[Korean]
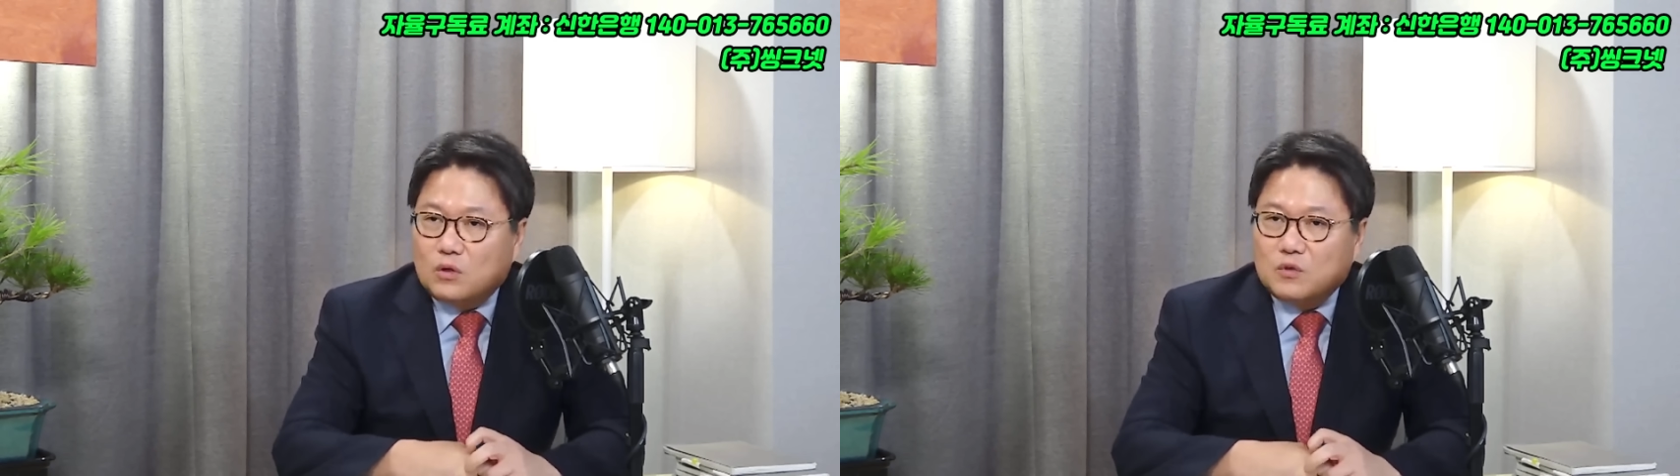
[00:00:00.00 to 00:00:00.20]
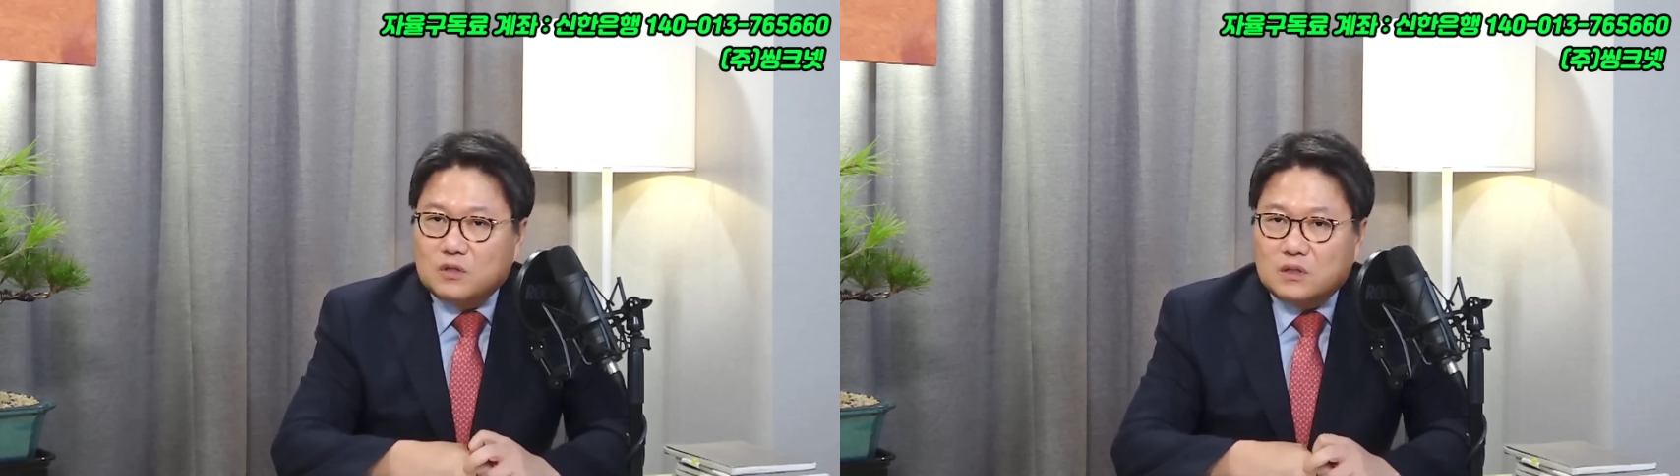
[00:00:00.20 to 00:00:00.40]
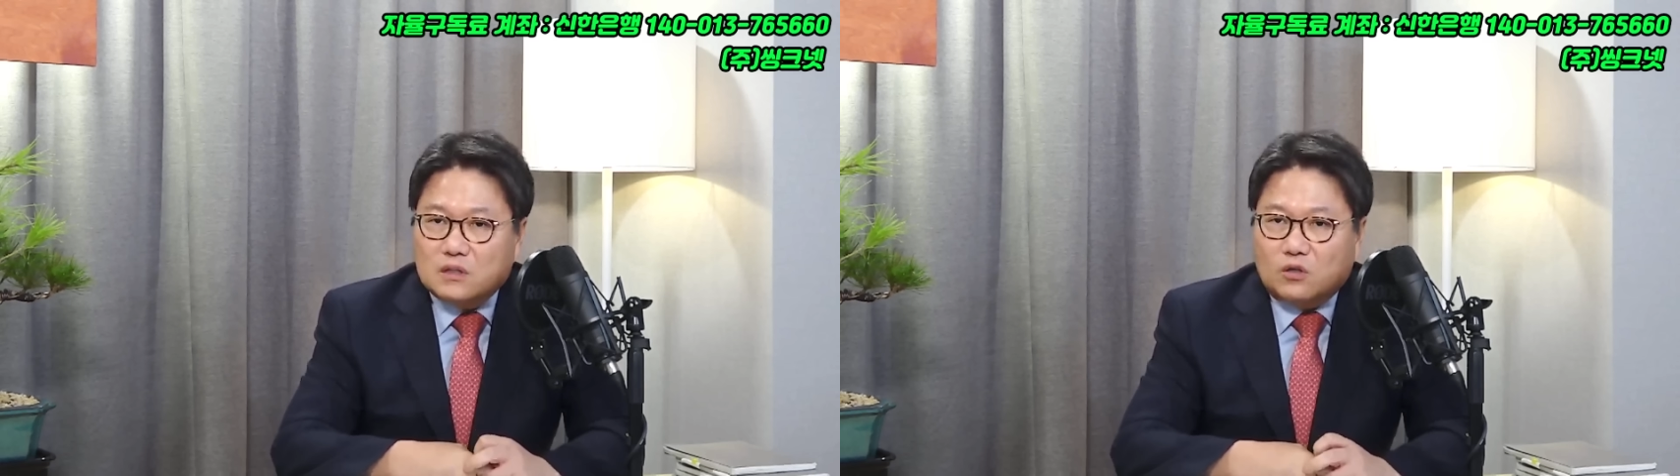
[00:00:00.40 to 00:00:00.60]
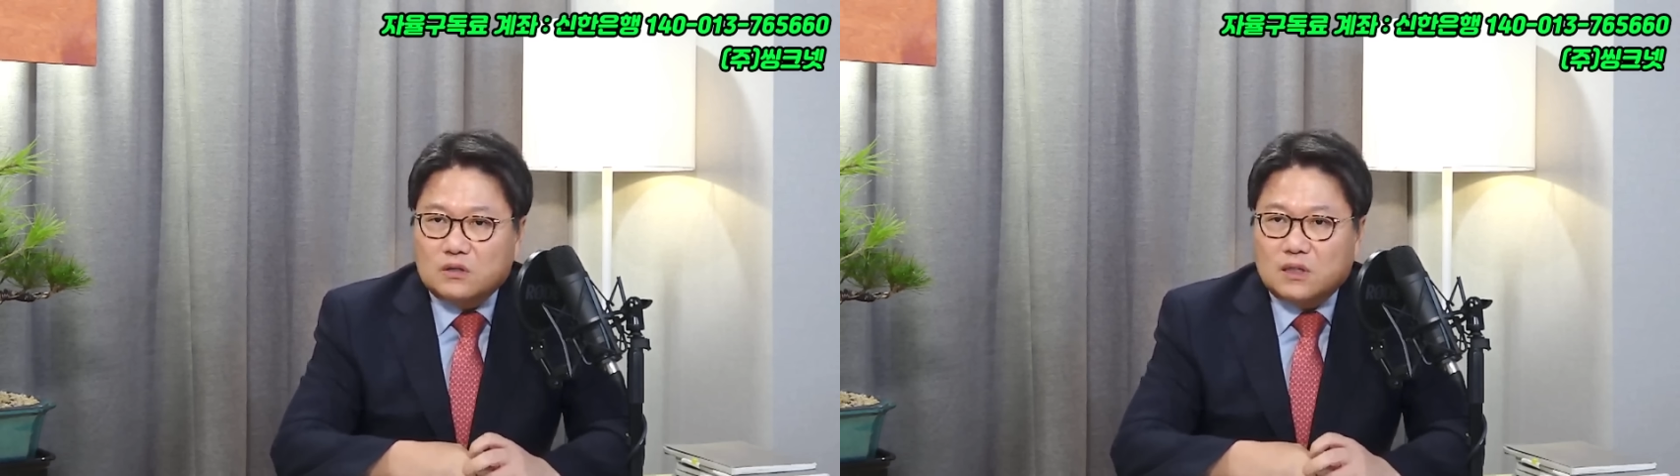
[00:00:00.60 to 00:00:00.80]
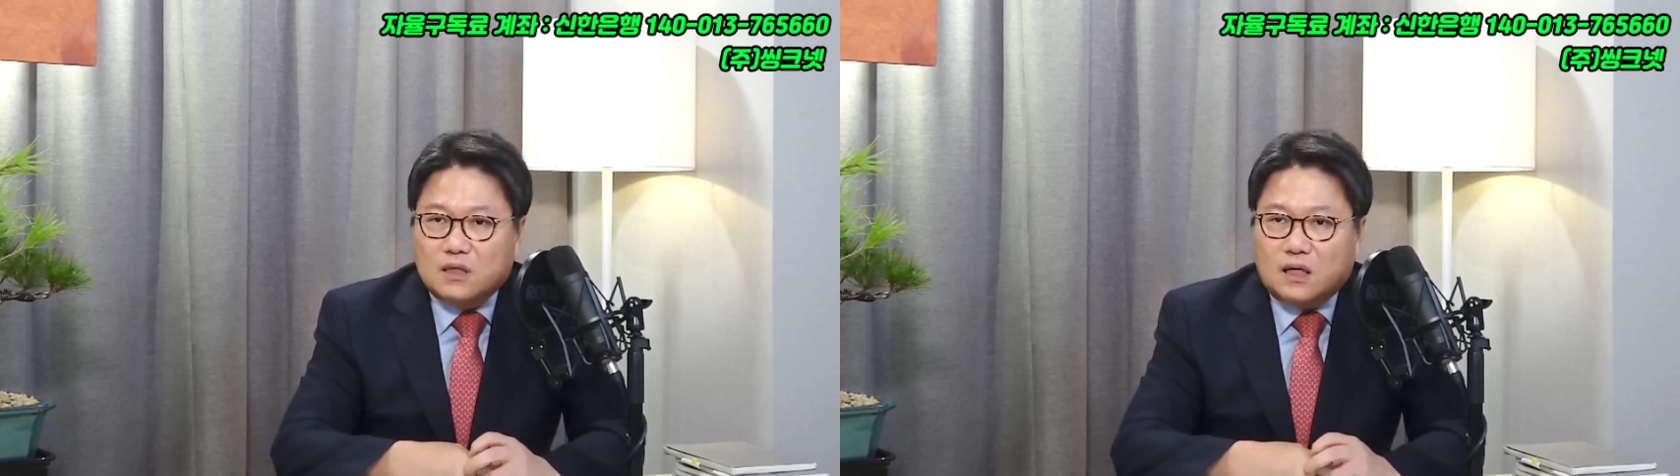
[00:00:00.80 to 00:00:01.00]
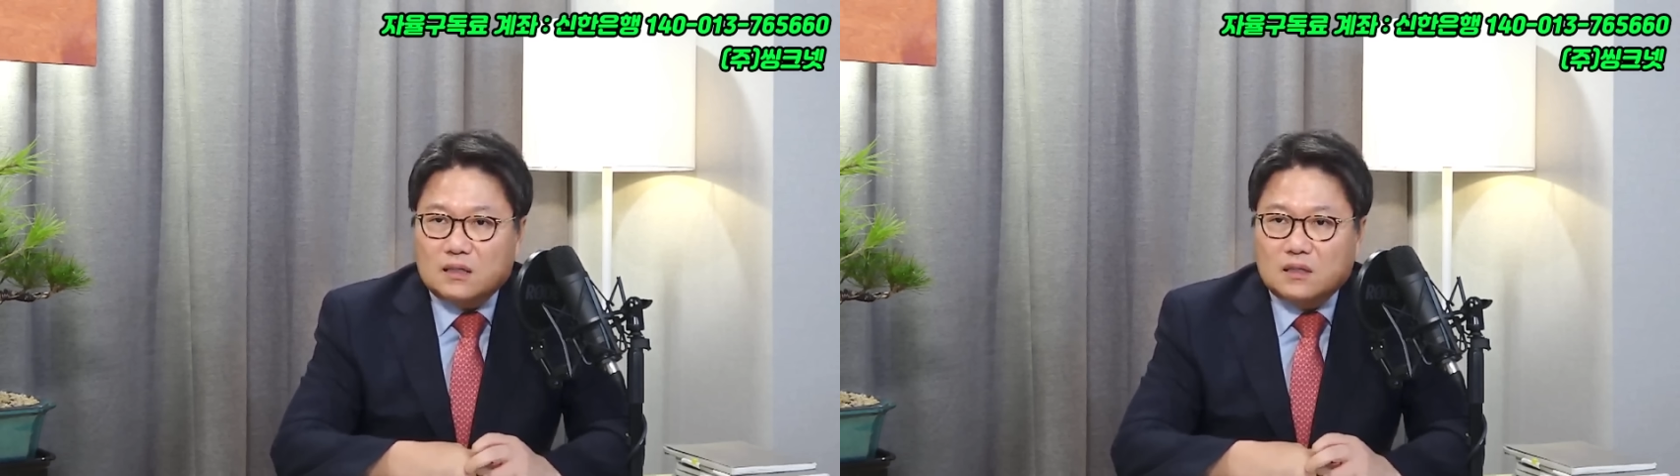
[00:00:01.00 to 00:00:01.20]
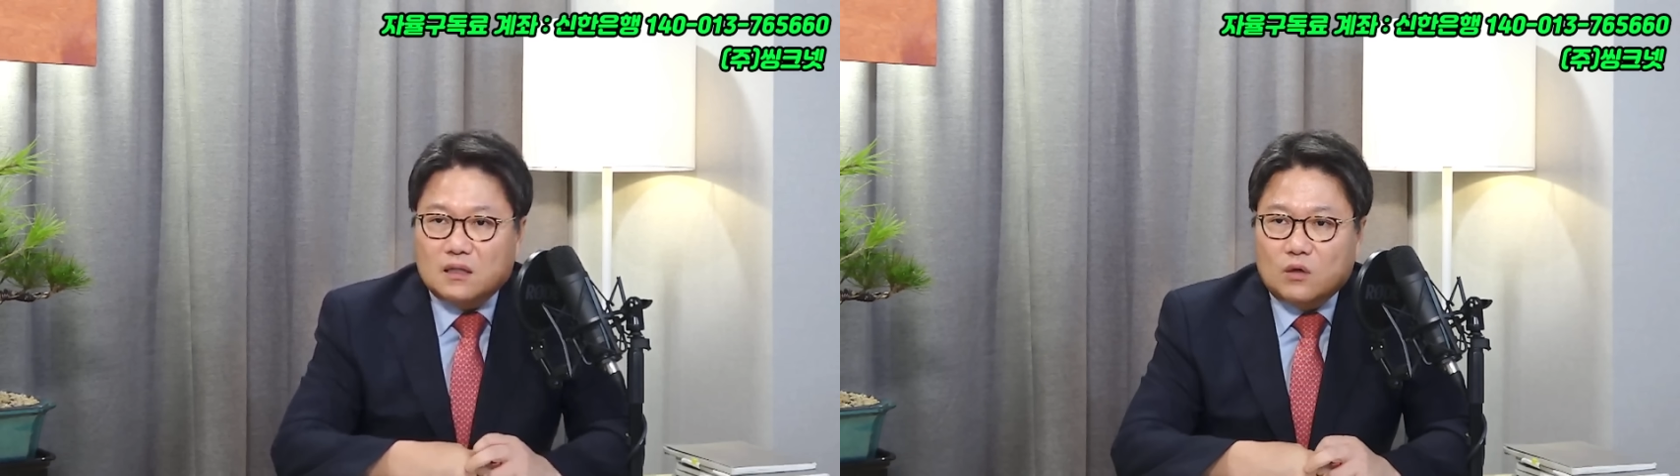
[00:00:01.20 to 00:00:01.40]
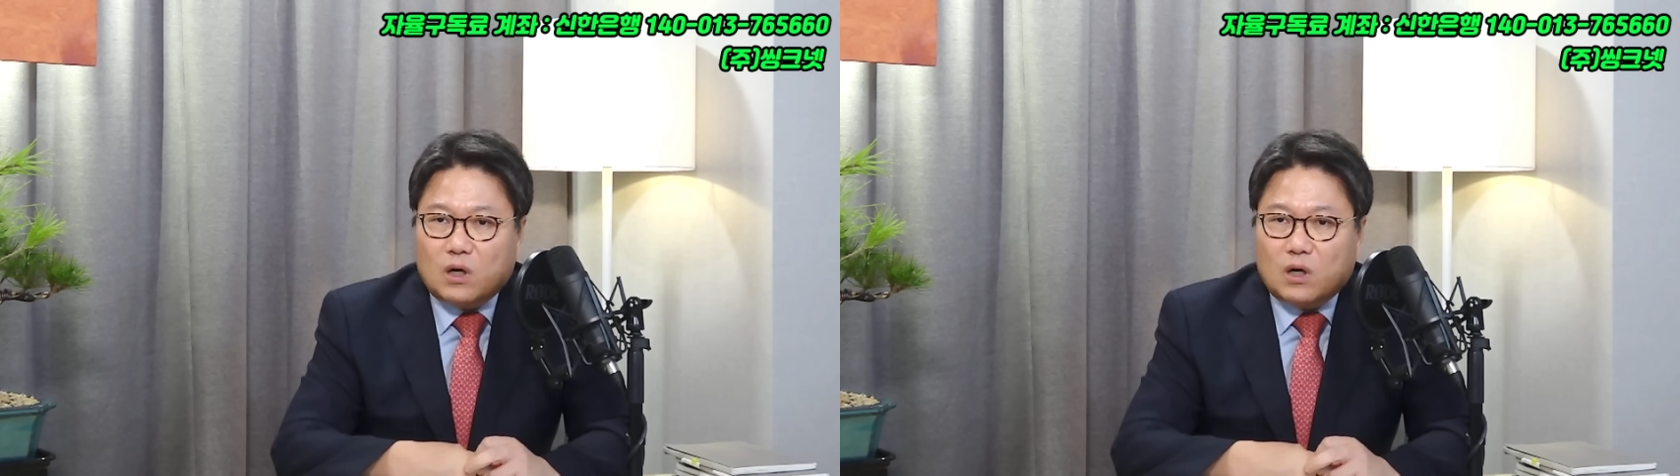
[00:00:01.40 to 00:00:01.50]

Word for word: 되면 이제 설상 가상의